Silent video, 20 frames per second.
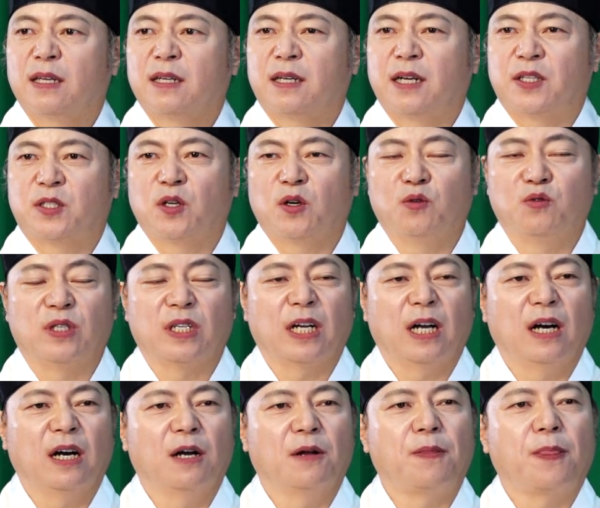그래서
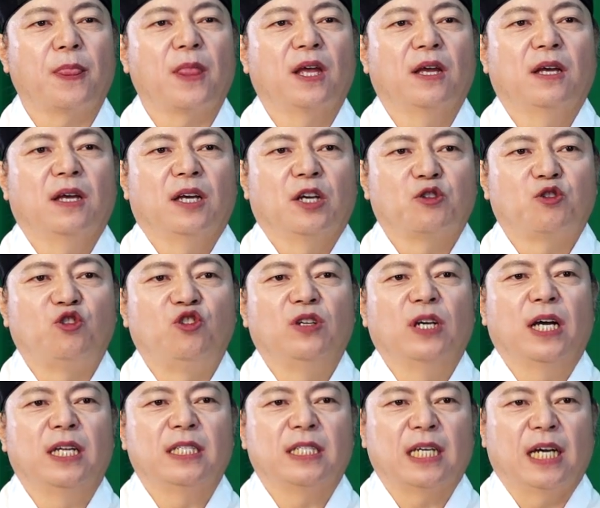우리가
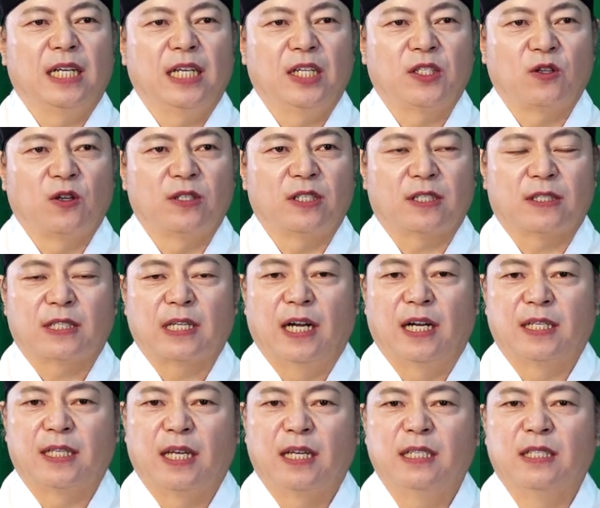귀한 자리에서
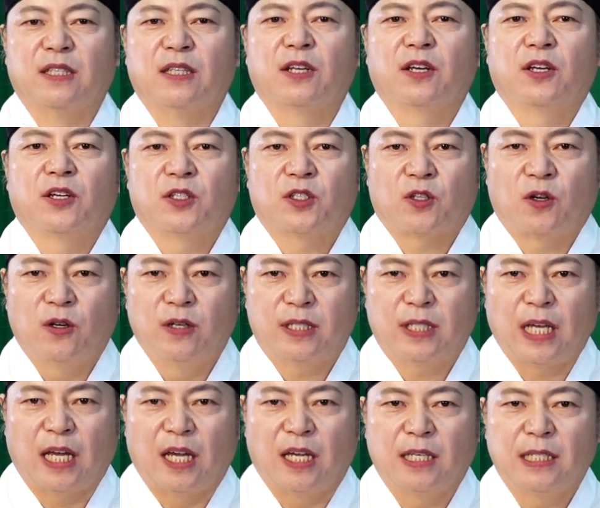식사할 때는
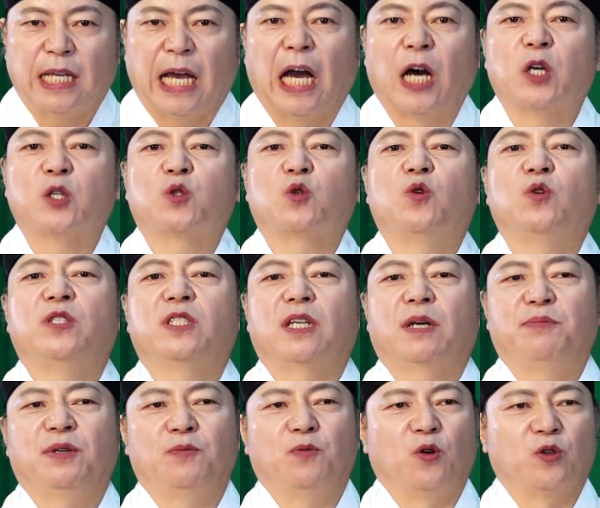절대
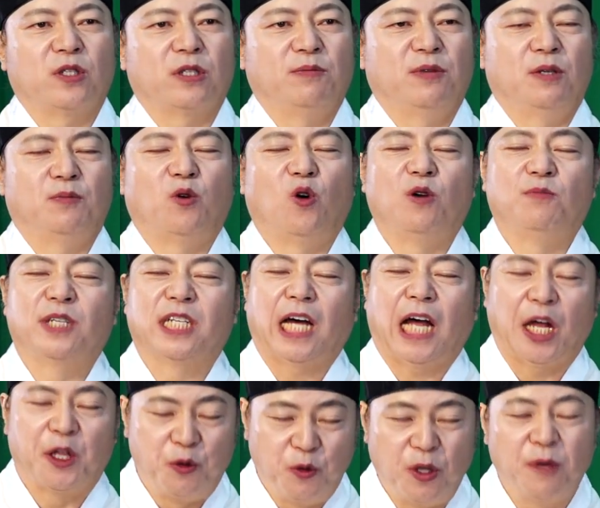양손잡이 모습을 보이면
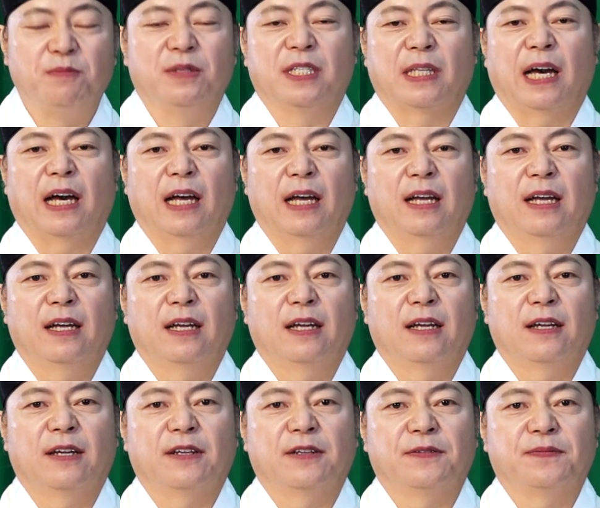안 됩니다.
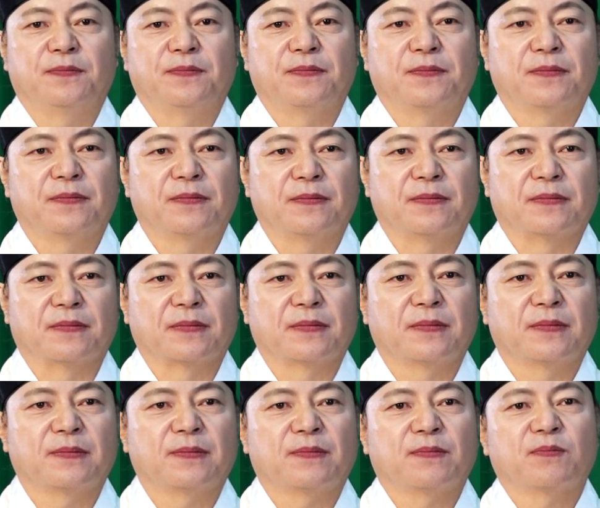음.
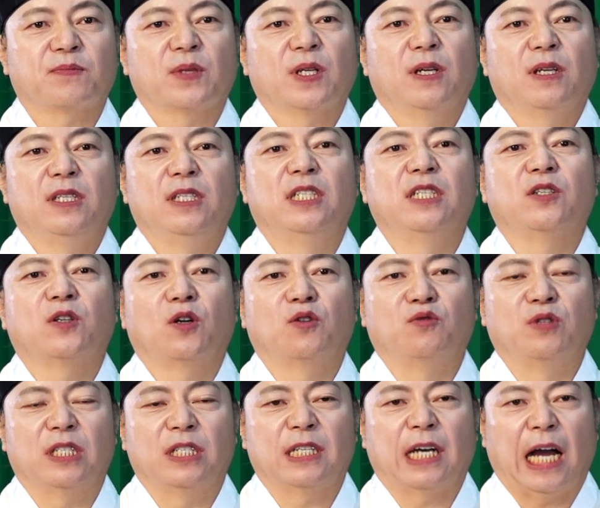이런 걸
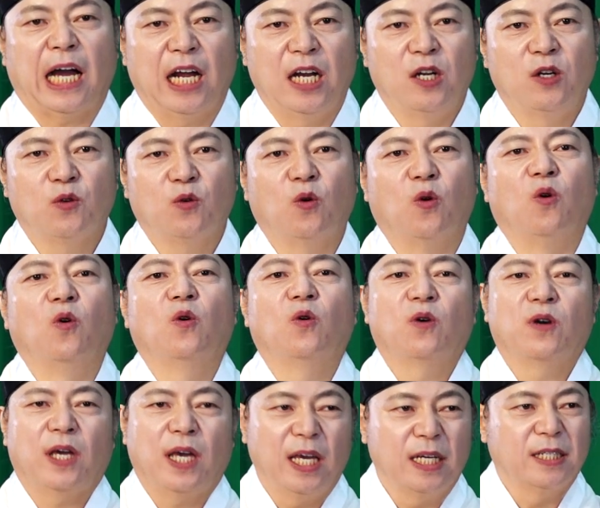우리는
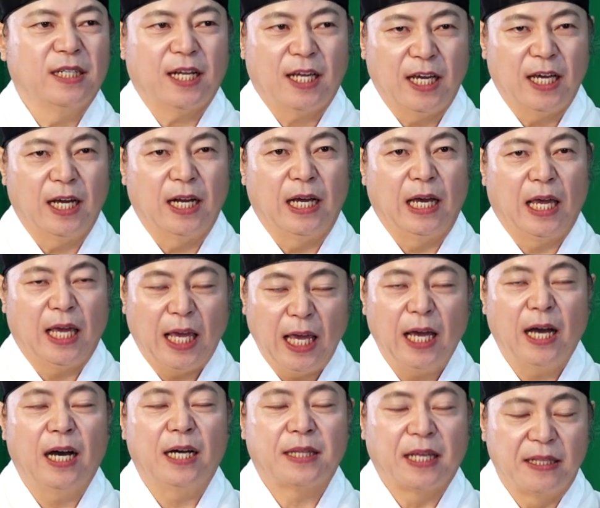알고 행을
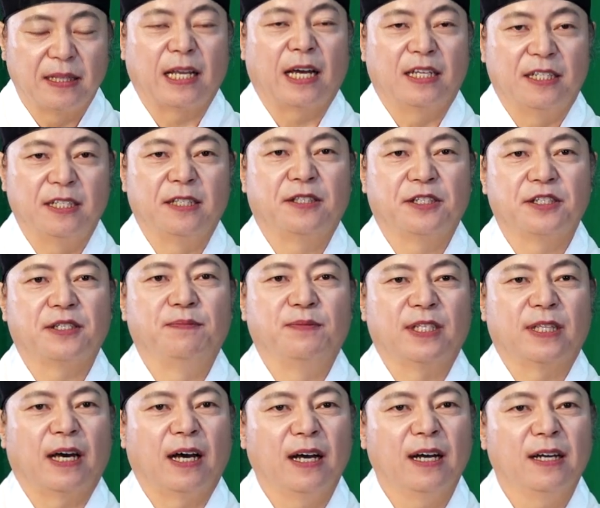해야, 된다 이런
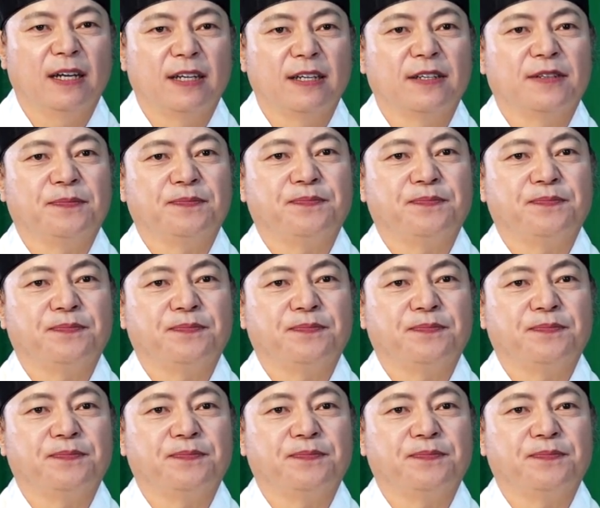뜻입니다.